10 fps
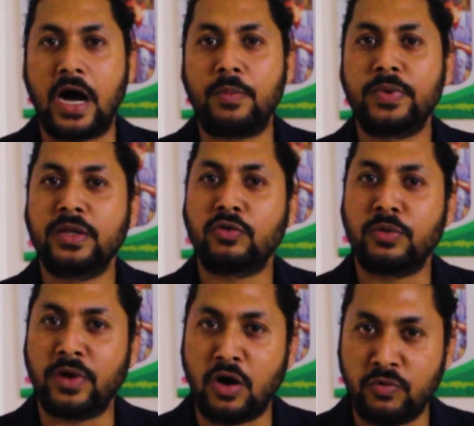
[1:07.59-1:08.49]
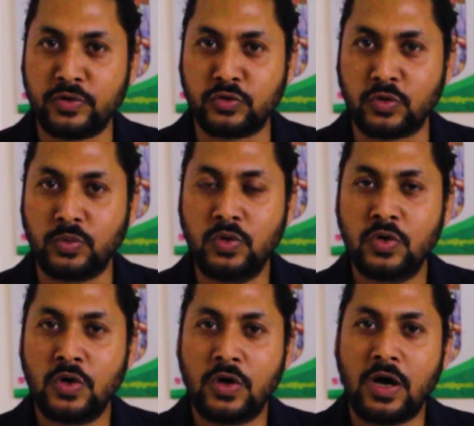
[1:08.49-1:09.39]
আপনাদেরকে আমি আহ্বান করব
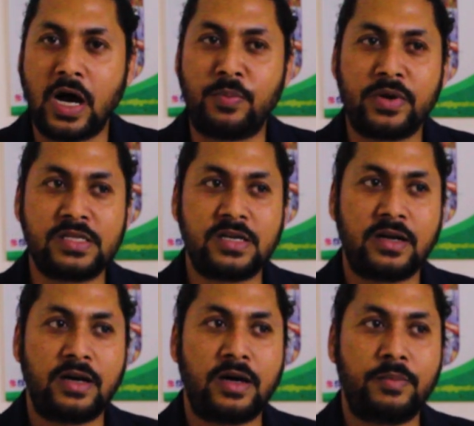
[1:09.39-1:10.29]
আপনারা যারা